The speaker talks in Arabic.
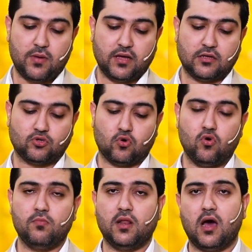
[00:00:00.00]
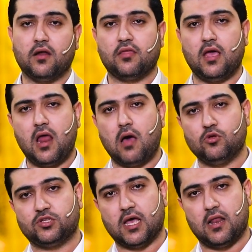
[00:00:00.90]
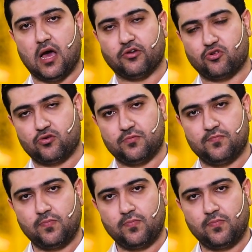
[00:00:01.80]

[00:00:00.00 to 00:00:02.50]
بين تخوم الأرض إلى منتهى العرش